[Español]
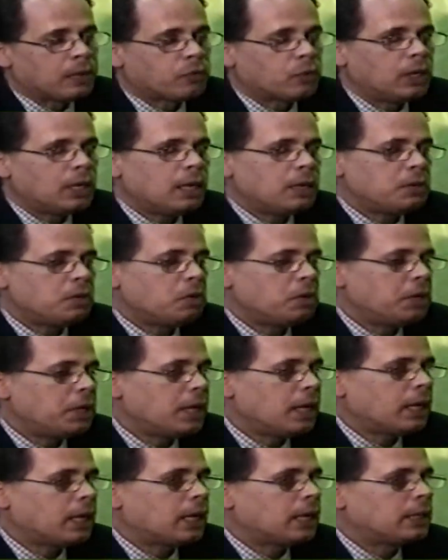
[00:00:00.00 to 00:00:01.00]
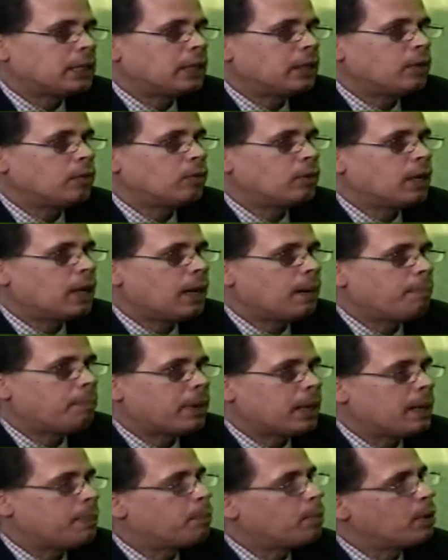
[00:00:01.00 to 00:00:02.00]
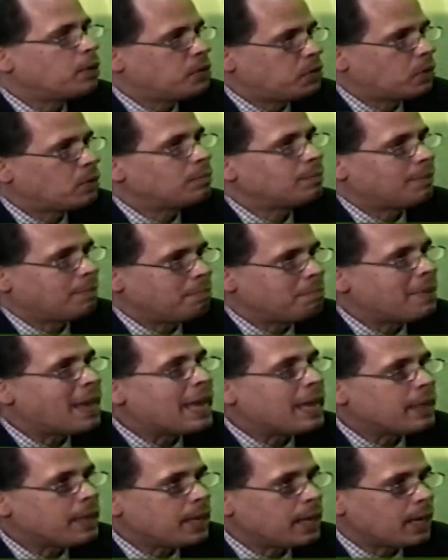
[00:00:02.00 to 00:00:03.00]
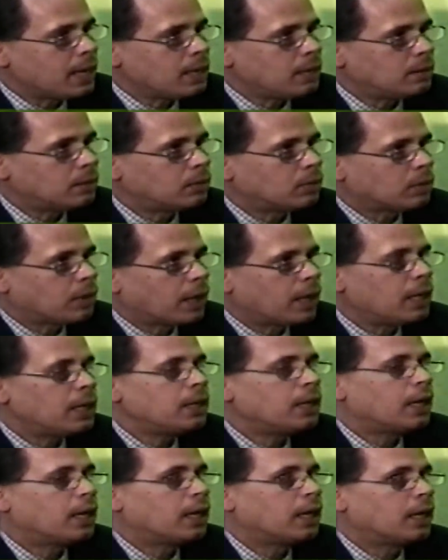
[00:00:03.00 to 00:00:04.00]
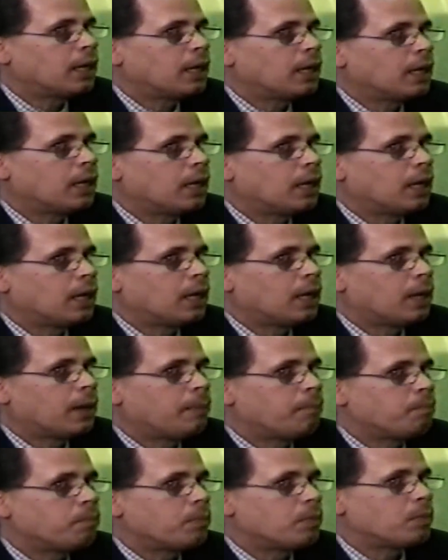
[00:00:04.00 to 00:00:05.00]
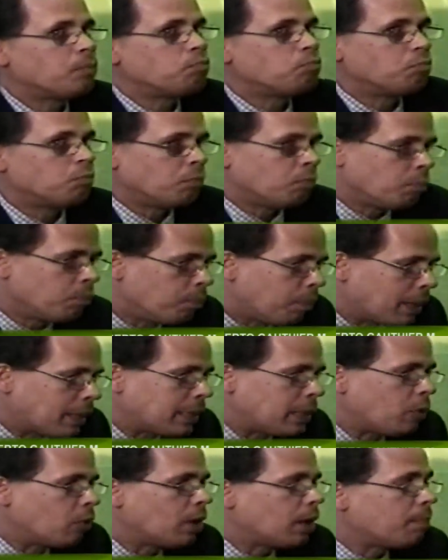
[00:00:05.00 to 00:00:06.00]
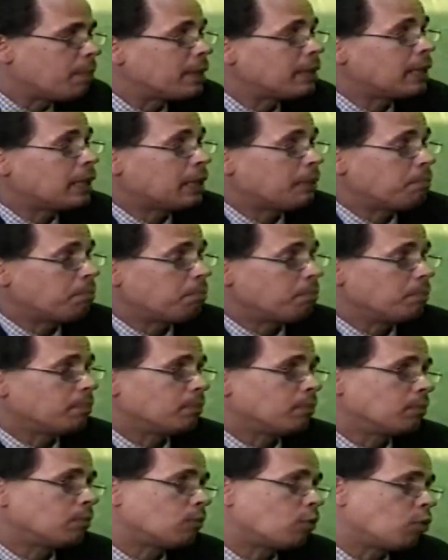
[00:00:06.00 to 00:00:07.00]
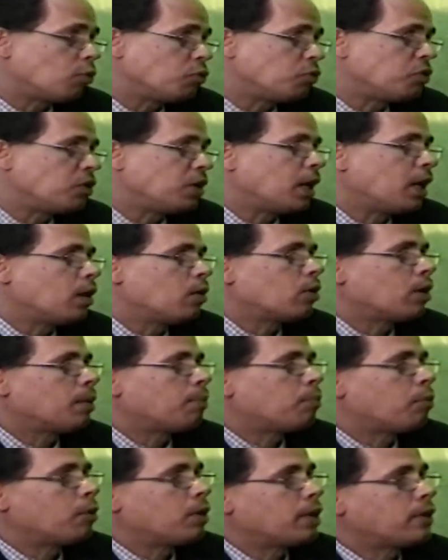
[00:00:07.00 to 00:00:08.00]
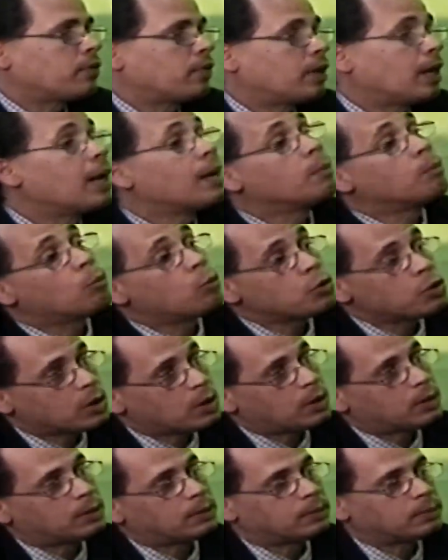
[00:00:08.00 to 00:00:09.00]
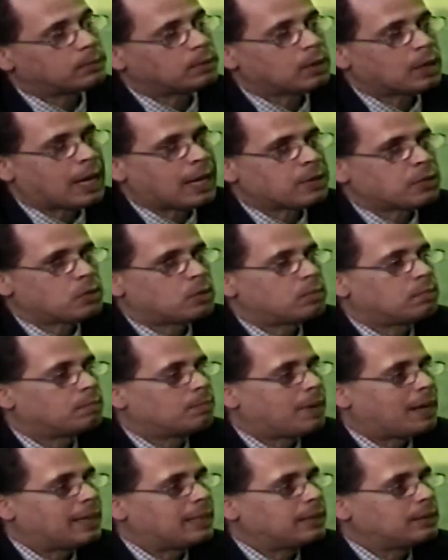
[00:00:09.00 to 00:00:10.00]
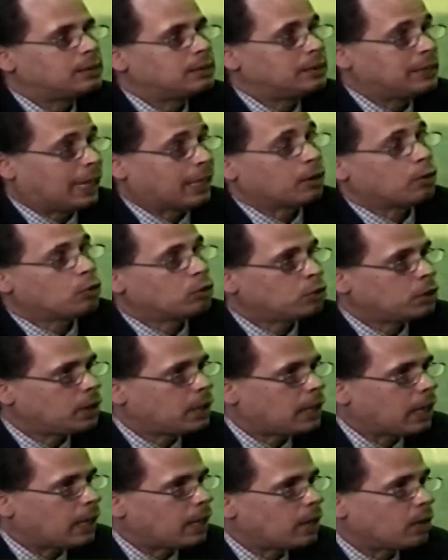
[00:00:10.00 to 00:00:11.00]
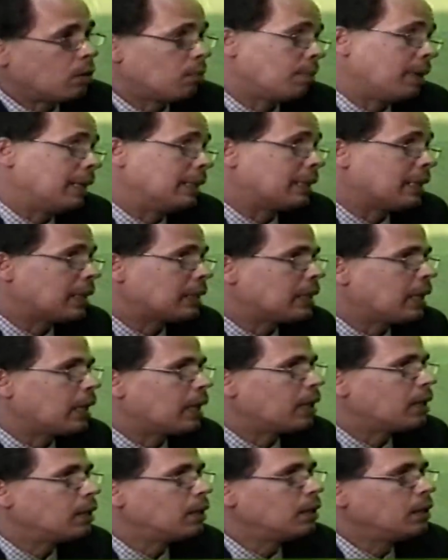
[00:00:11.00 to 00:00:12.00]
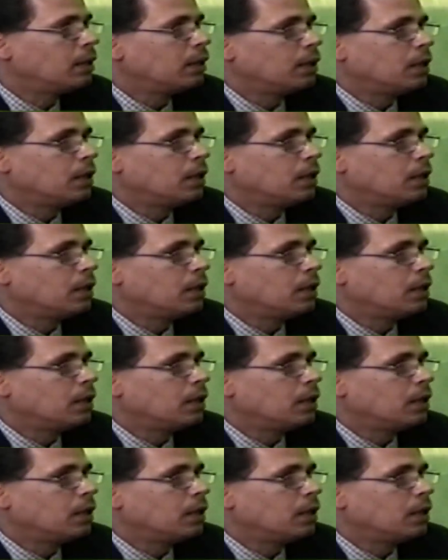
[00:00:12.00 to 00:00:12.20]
Venezuela yo diría que tiene una predisposición media, ¿ok? Eh, particularmente considero que podría ser en muchas casos mal diagnosticada o maltratada.